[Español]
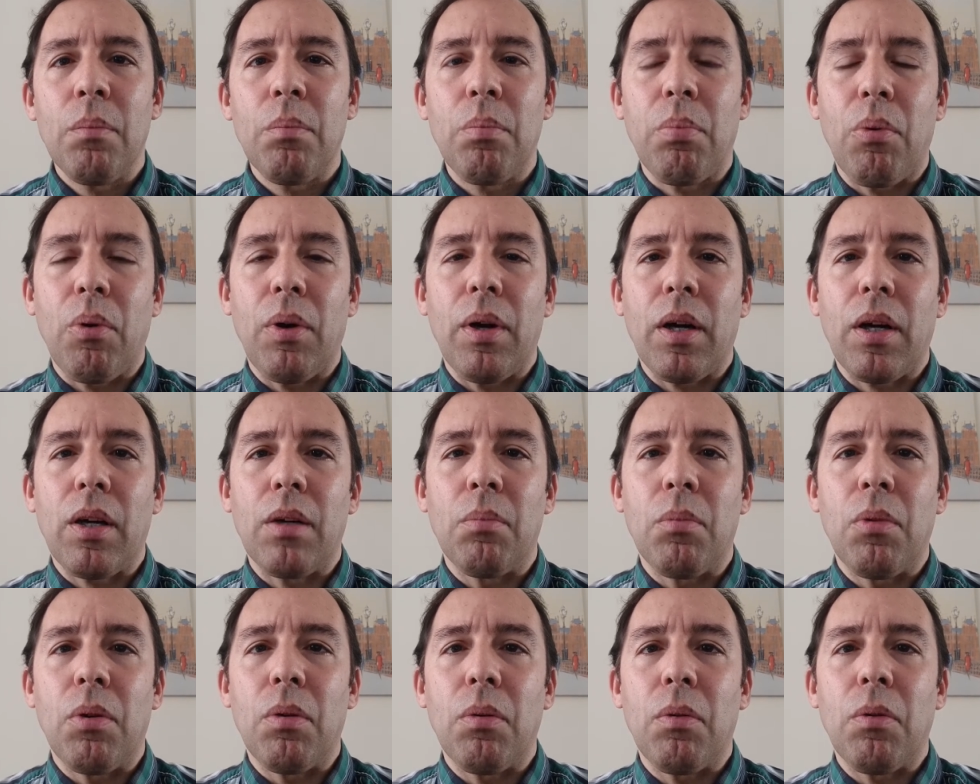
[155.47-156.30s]
pues
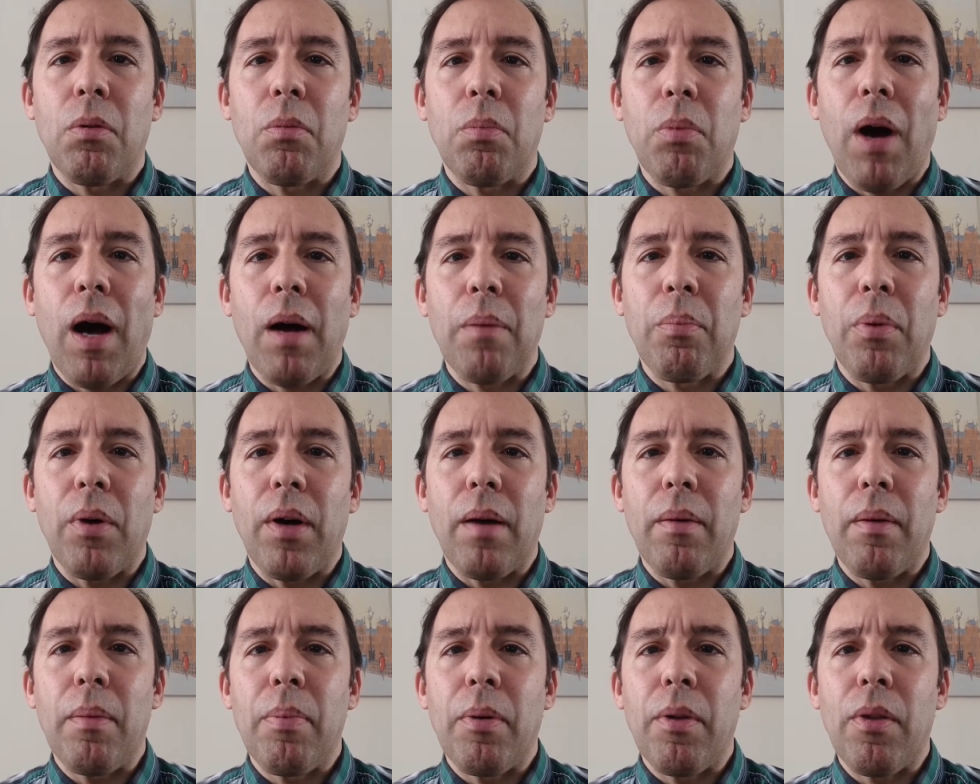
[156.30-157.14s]
como
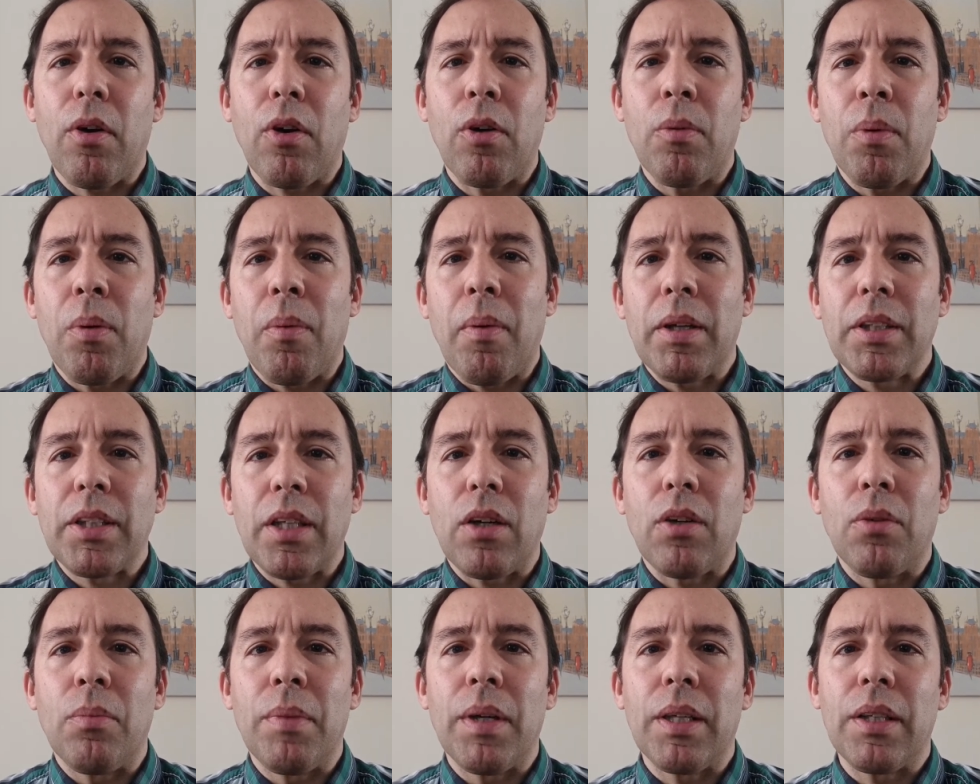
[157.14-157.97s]
pues, habéis podido comprobar,
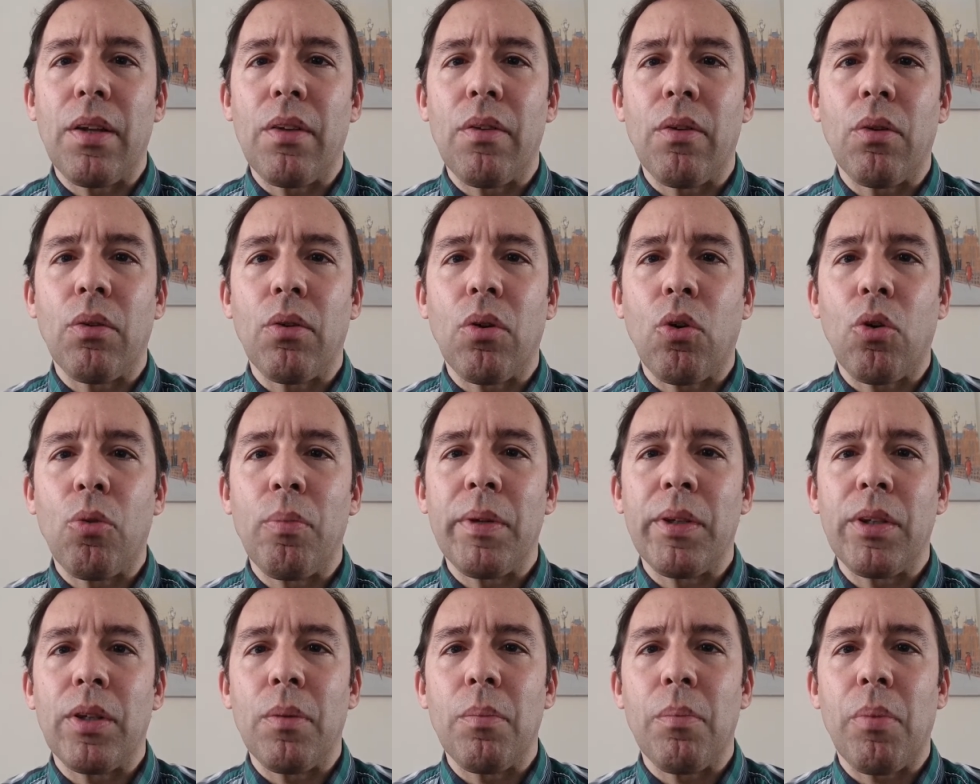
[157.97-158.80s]
se ha convertido en un
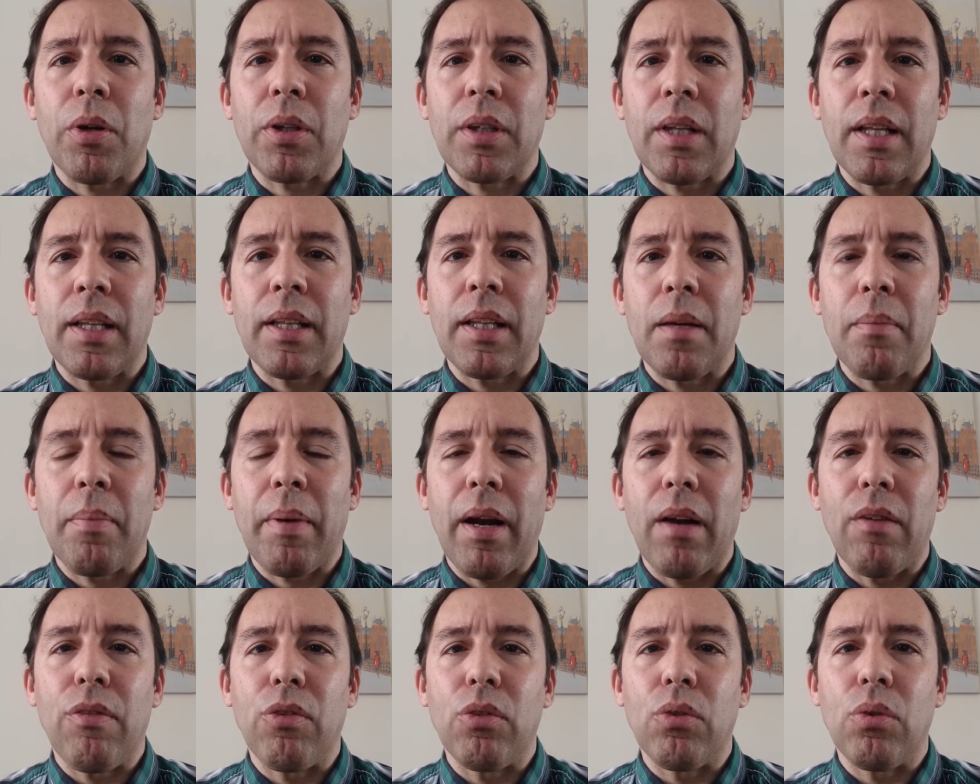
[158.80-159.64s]
documento importante
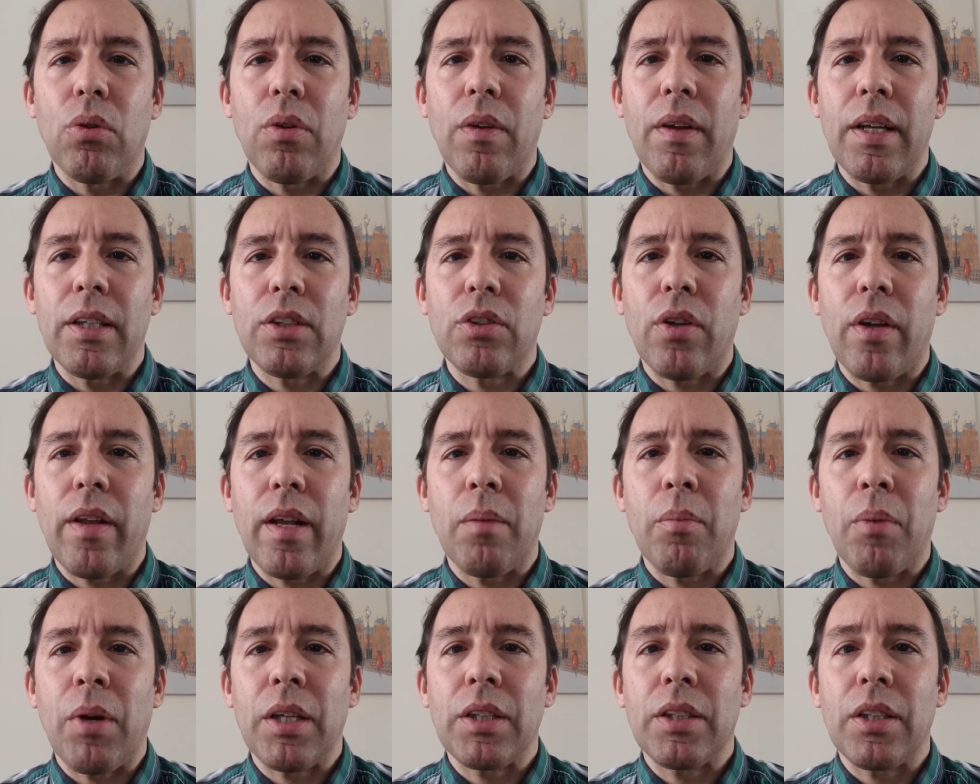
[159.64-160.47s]
para el futuro de la historia
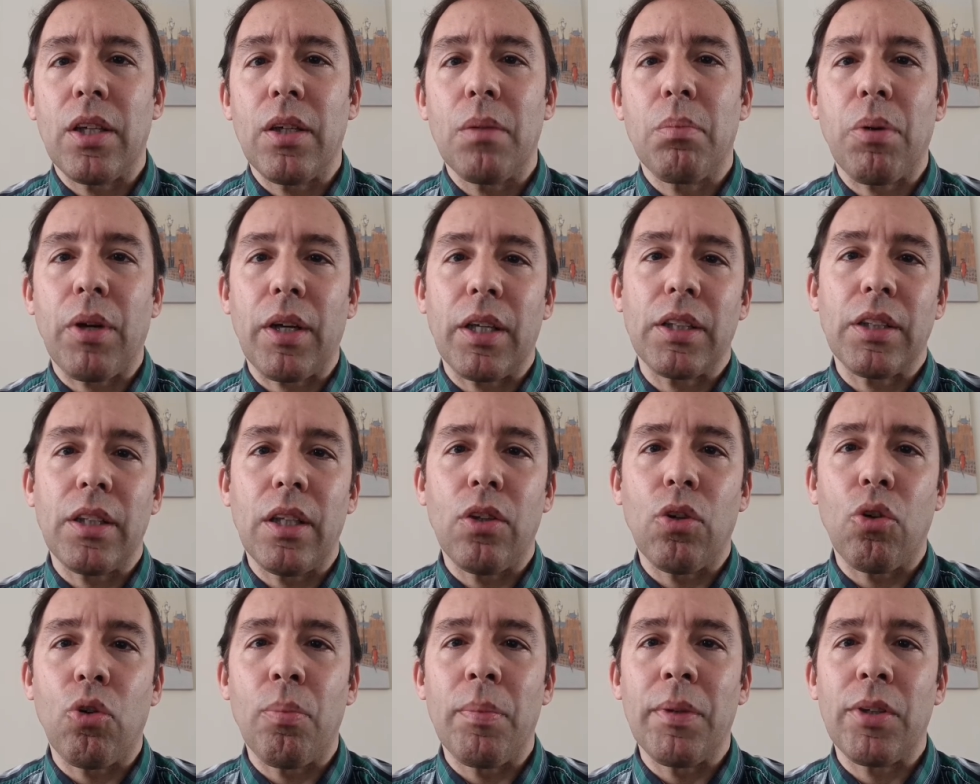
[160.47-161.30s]
del monasterio, porque es
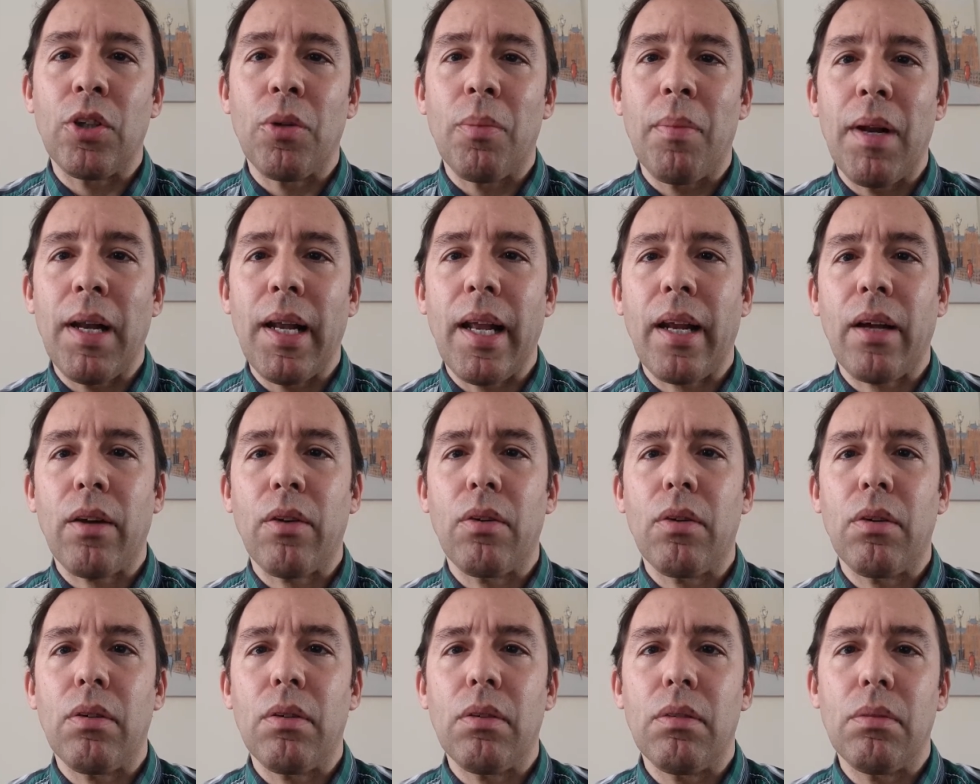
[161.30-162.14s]
el documento más
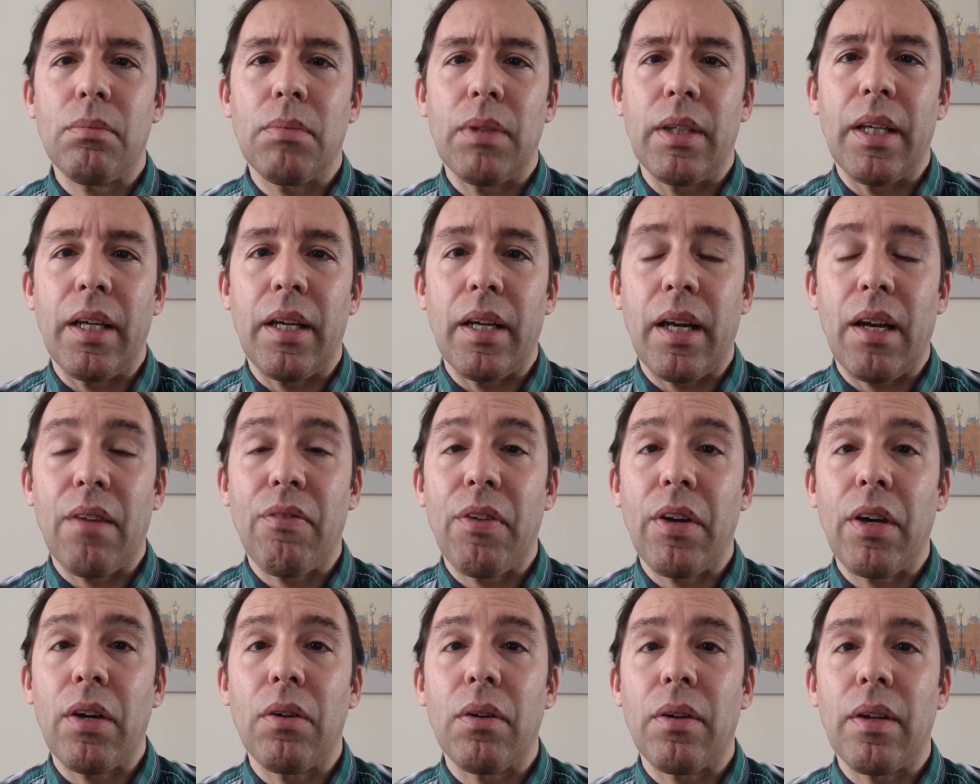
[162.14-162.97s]
largo y
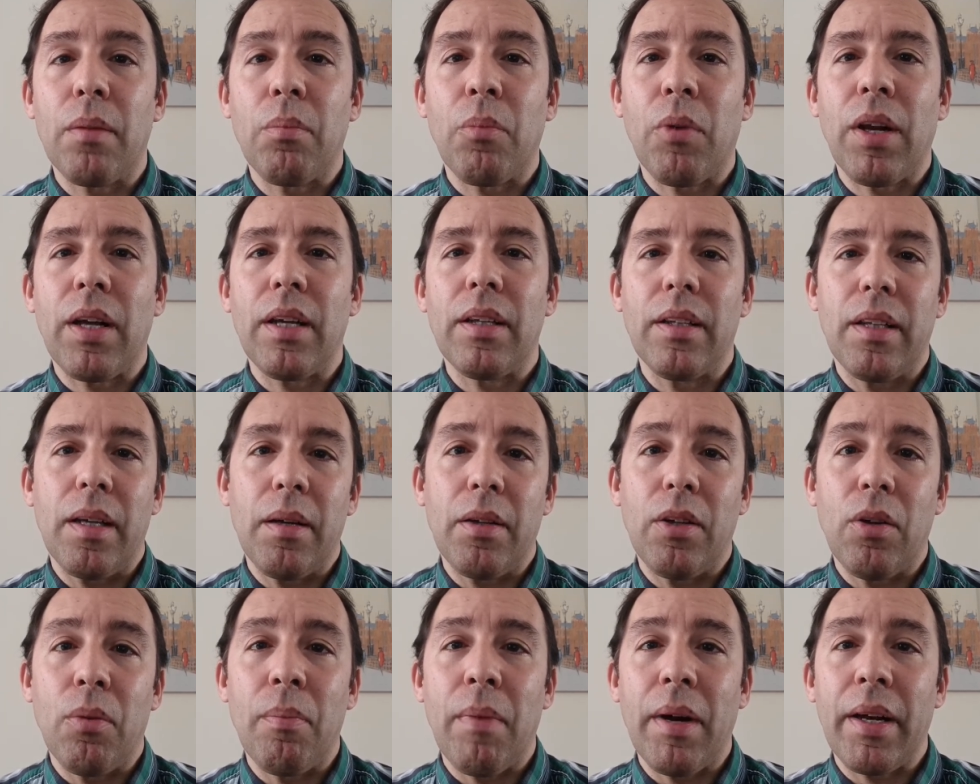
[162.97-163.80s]
gráfico
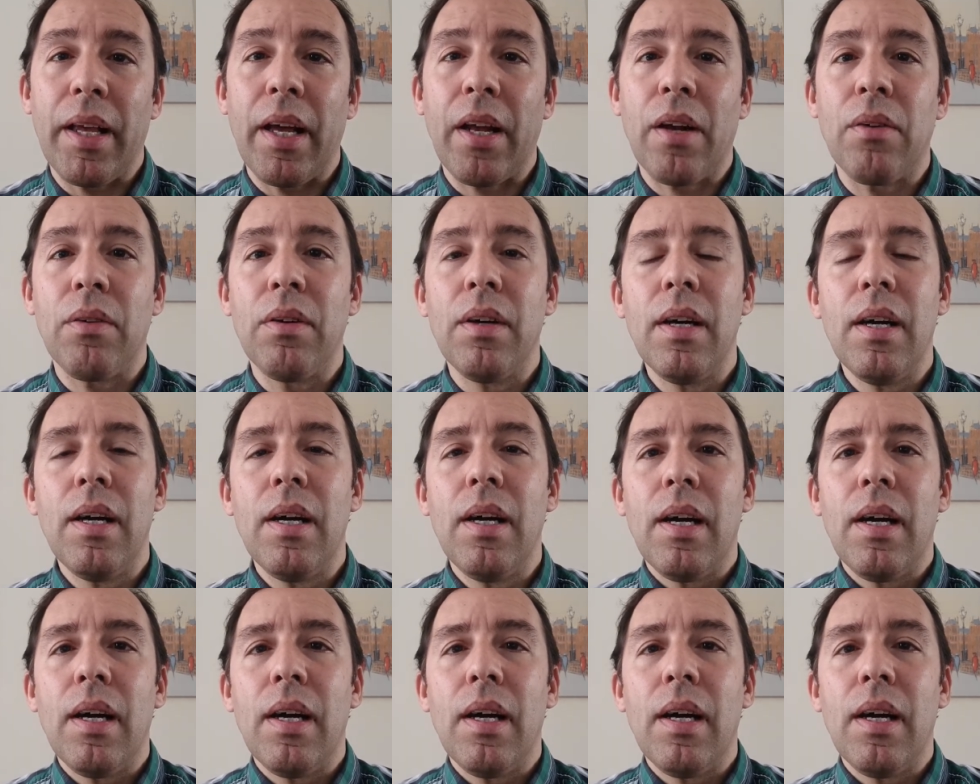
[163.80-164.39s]
de Don Mariano,